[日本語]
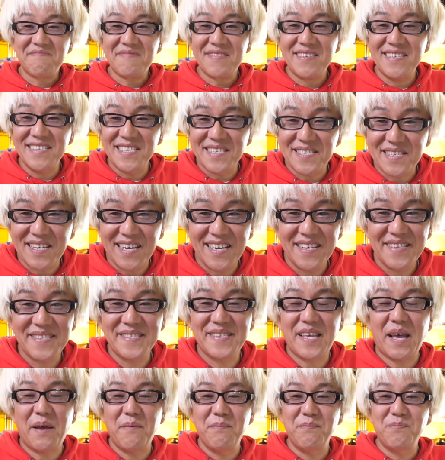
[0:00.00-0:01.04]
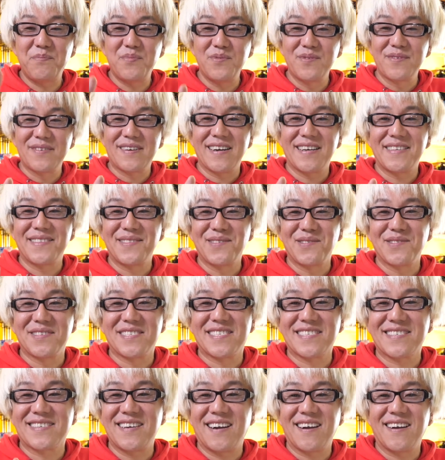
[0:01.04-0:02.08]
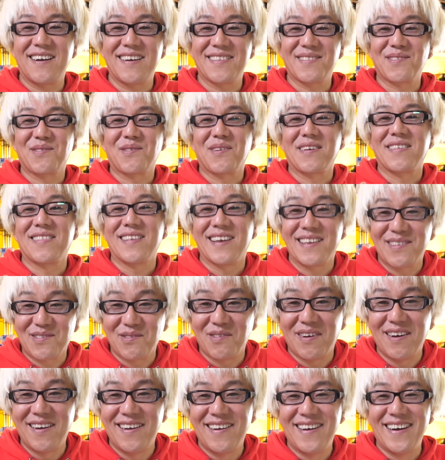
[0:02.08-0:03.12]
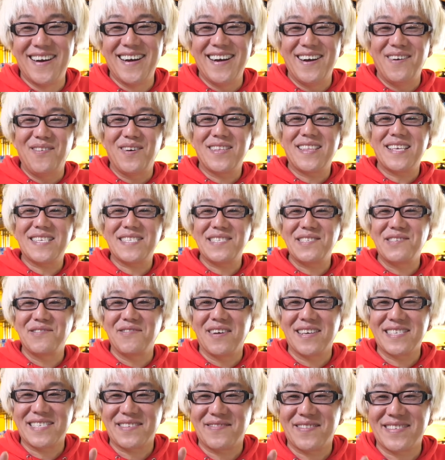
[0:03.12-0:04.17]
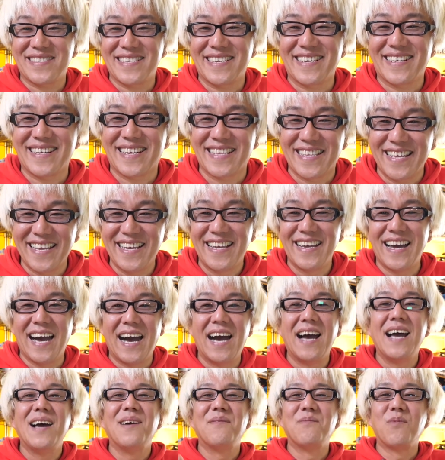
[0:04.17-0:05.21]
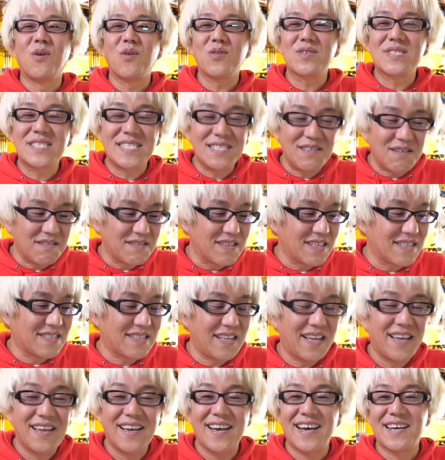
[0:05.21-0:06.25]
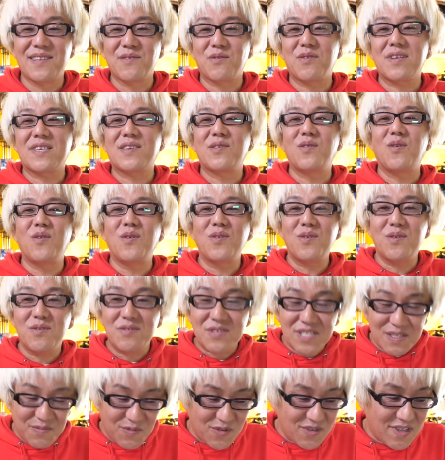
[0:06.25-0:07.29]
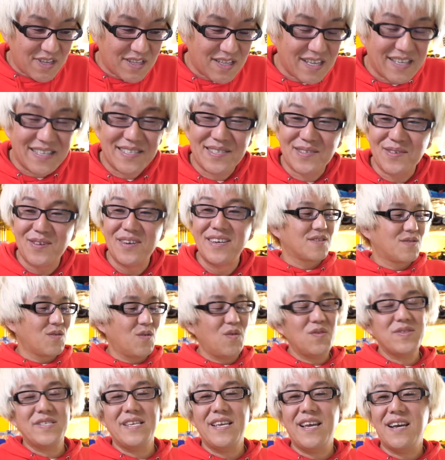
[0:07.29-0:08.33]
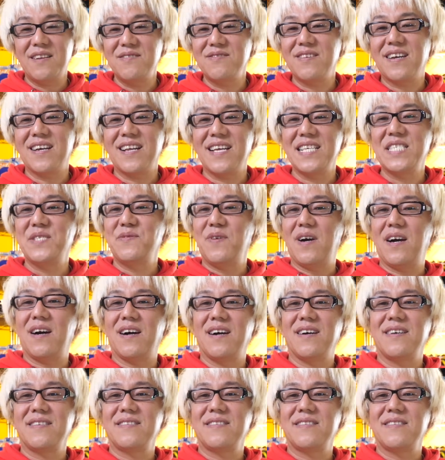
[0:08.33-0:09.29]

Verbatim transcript: いいですか ?3 分間の時間が取れないとは。私言わせませんからね。あ、もちろんですね。これ強要するものではないですよ。どうせやるからには、